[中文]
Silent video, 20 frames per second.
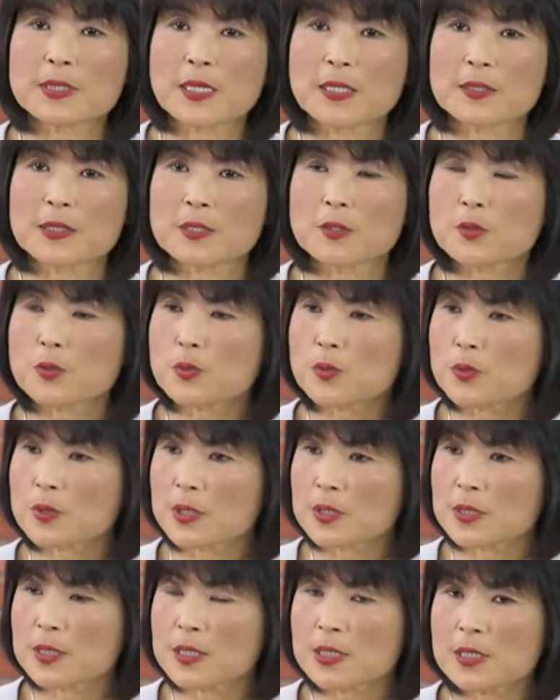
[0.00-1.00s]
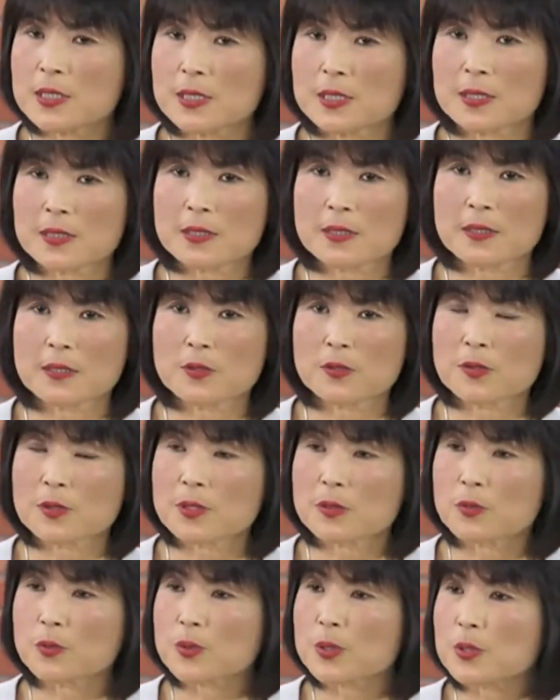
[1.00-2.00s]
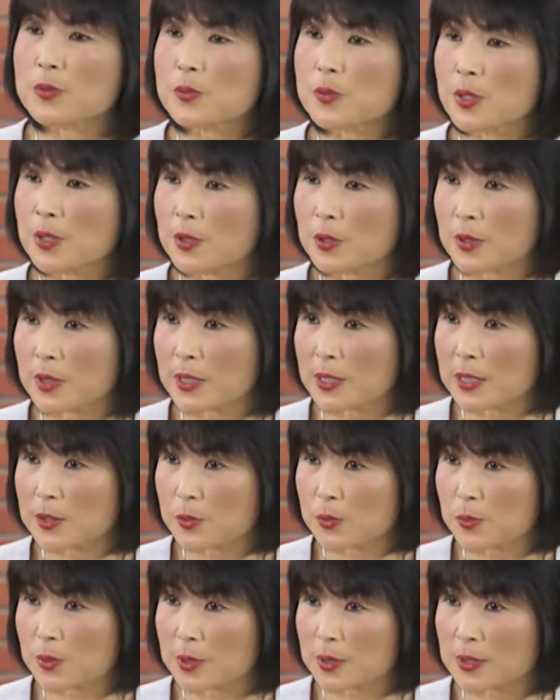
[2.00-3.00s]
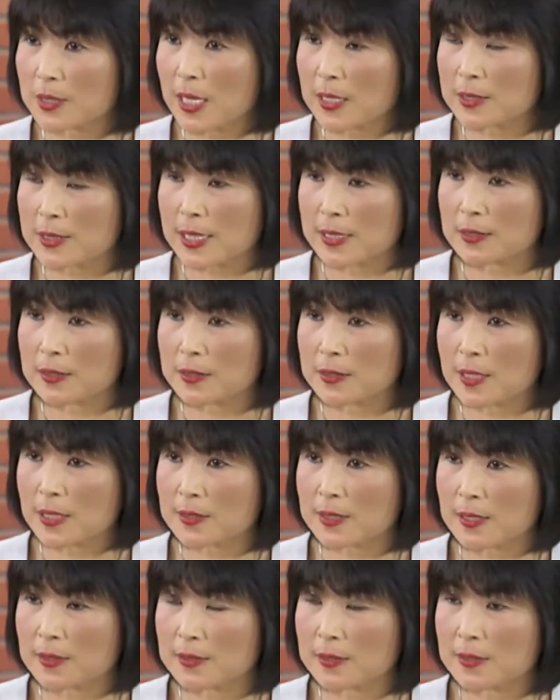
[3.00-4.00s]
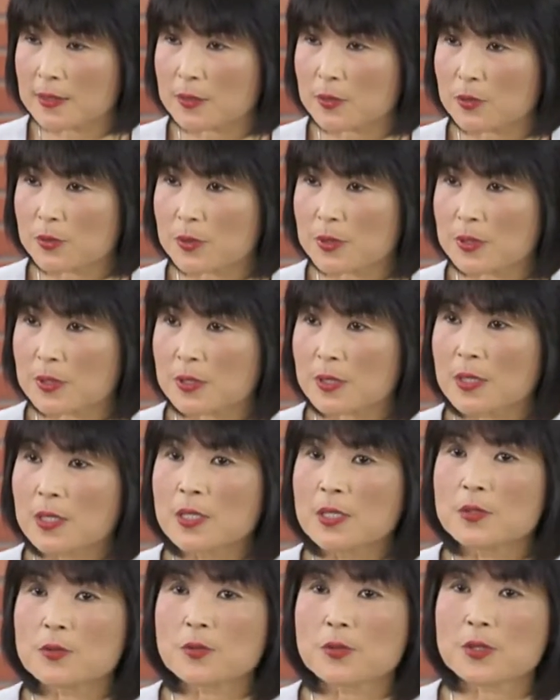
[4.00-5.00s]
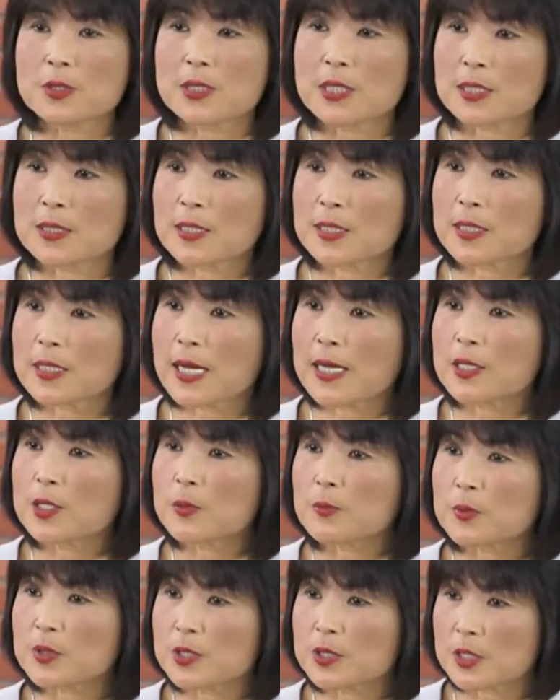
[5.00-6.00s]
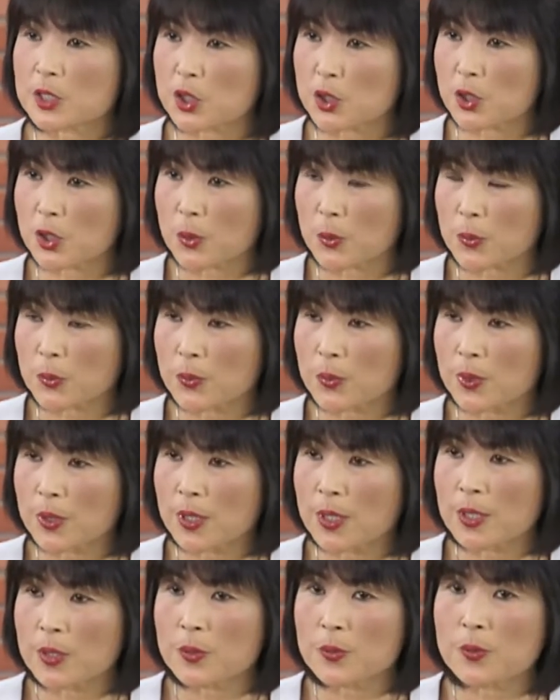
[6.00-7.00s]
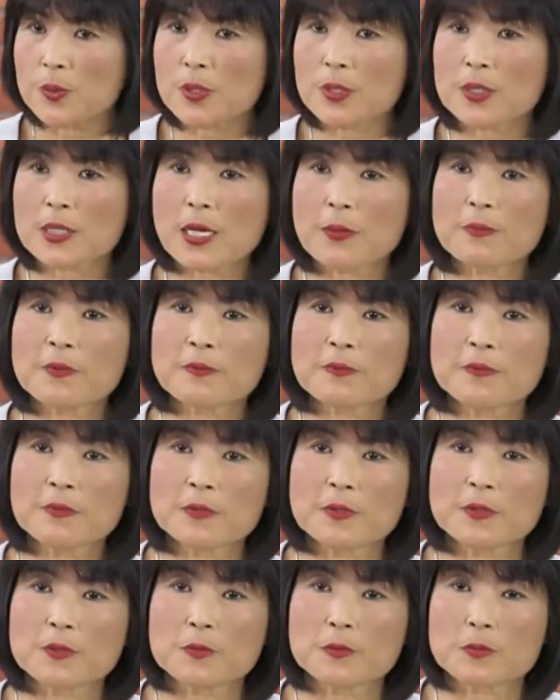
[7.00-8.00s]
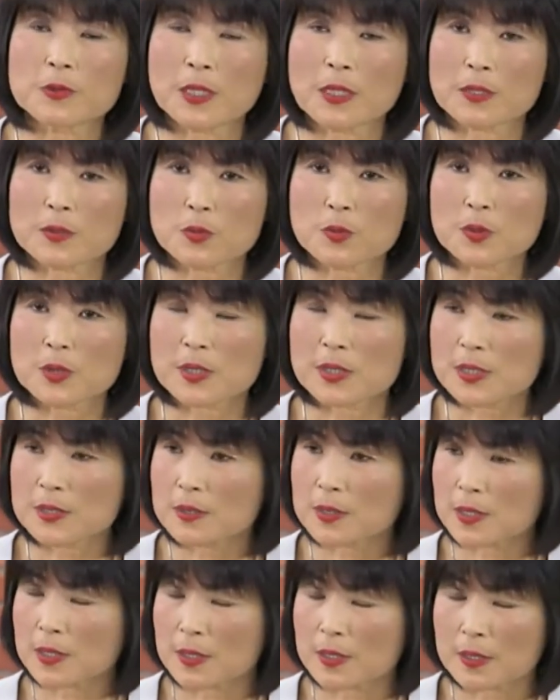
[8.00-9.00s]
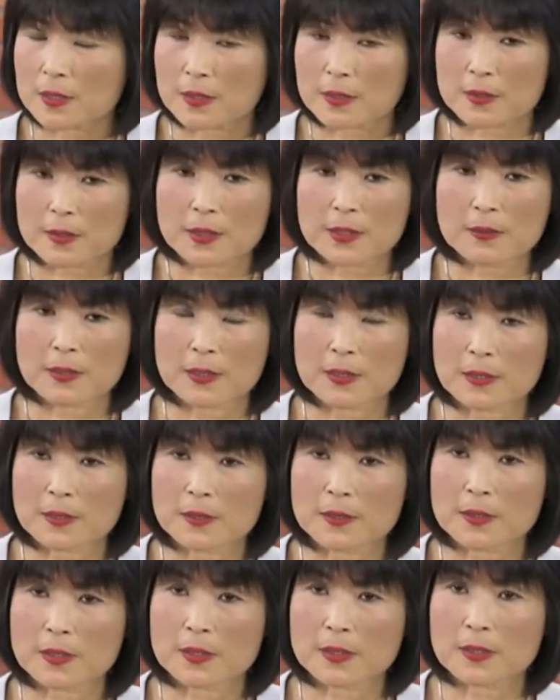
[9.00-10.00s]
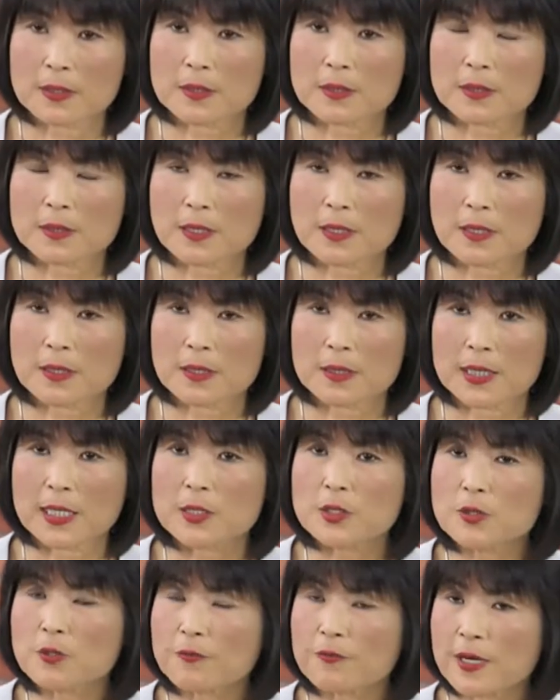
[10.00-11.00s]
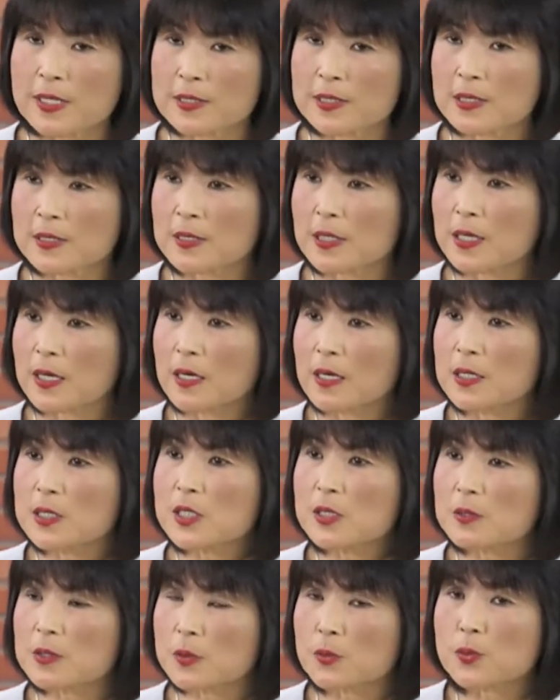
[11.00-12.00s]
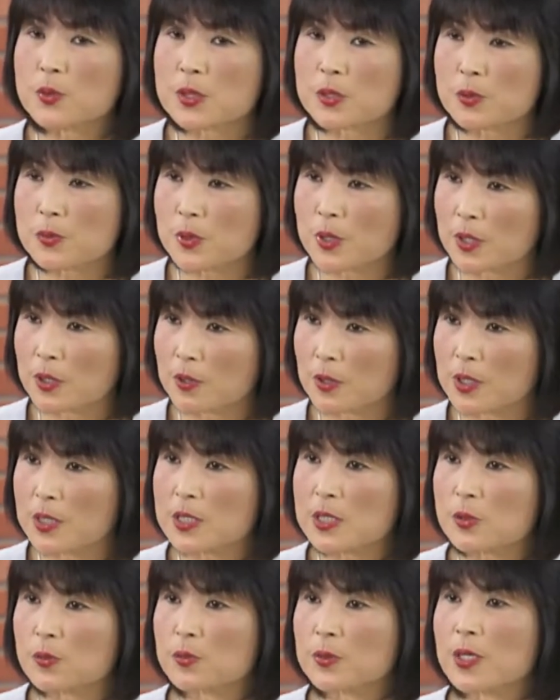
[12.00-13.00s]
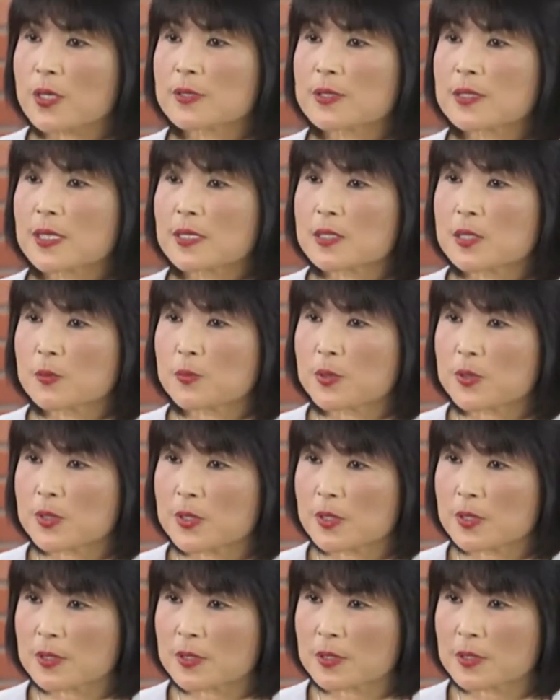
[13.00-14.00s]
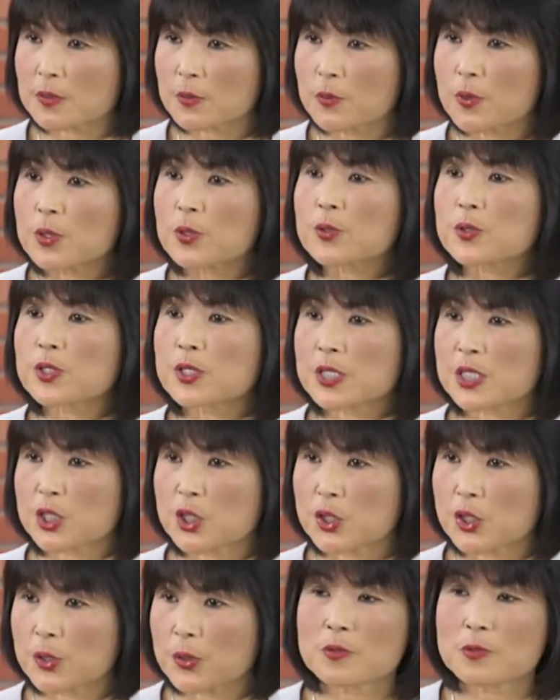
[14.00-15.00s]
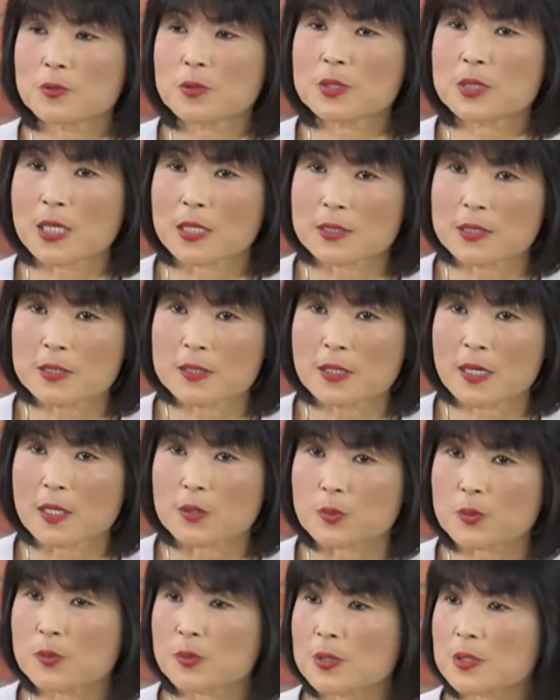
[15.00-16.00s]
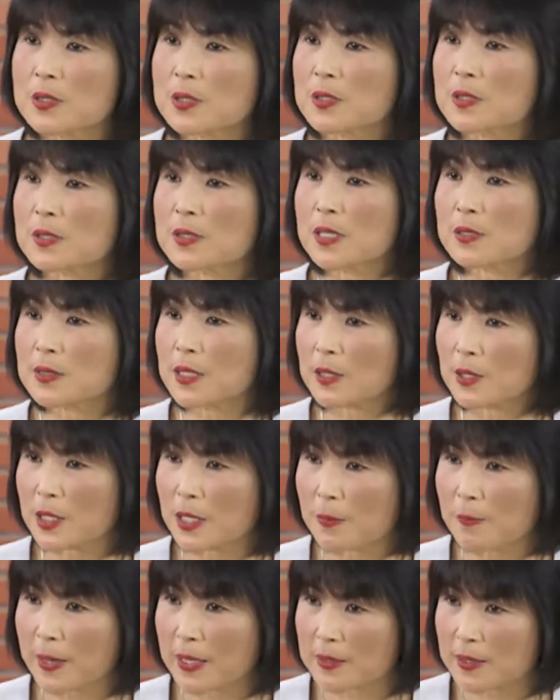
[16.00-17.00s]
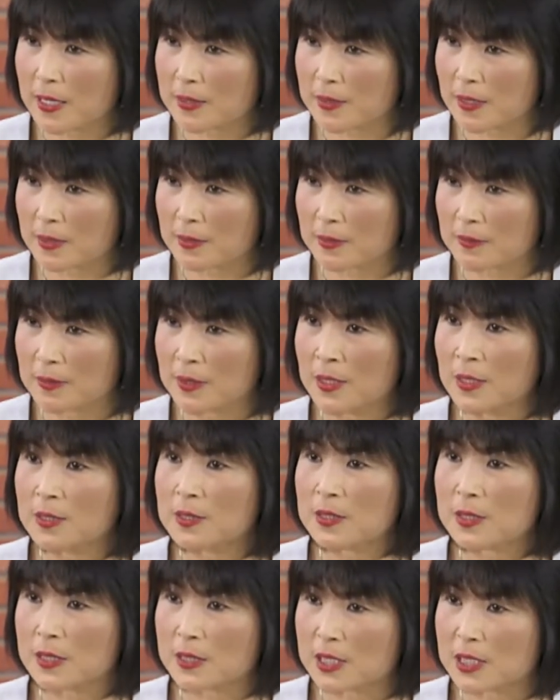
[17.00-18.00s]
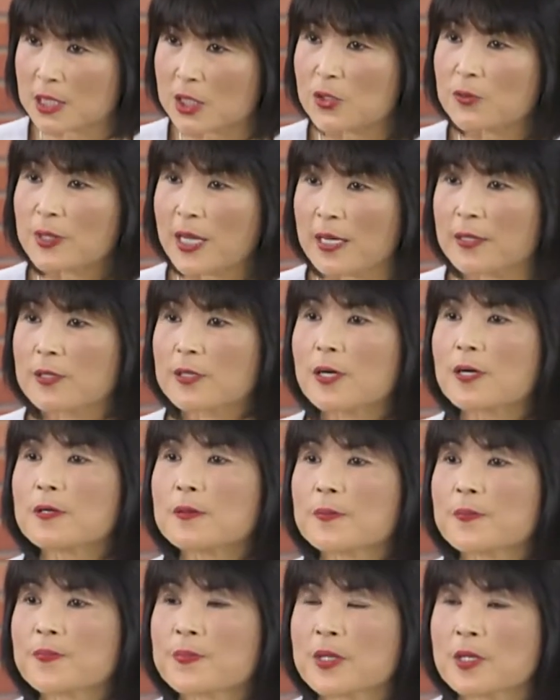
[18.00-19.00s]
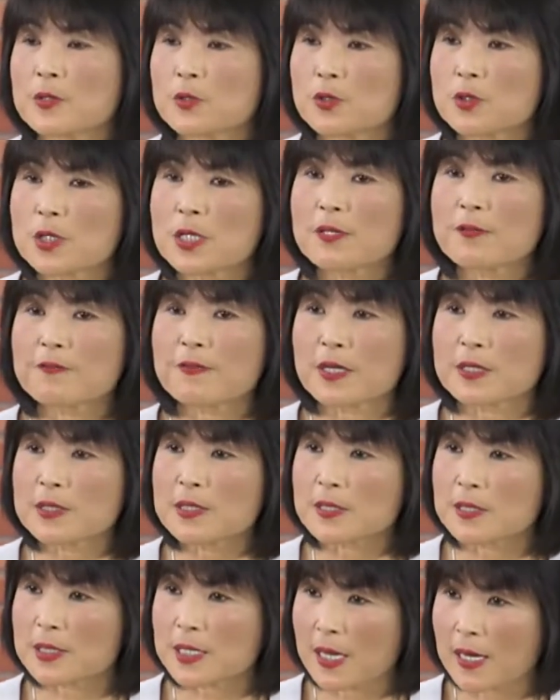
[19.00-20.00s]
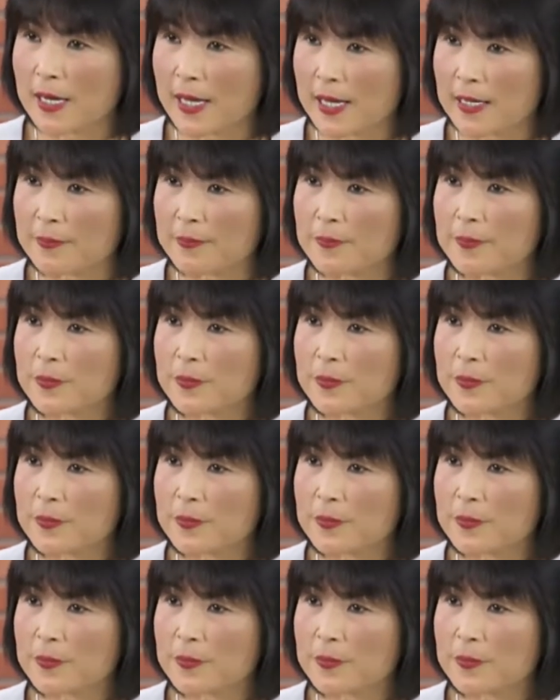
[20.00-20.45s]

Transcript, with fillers: 上能够做的第一件事呢，就是五十岁以后应该做大肠大肠镜，就是去检验看你有没有息肉，因为他们。呃，做的呃呃那个呃研究发现呢，二十这五十岁以后，二十五到三十 percent 人会有息肉。做肠镜的好处是当场可以把大肠的息肉拿掉，就可以防止肠癌。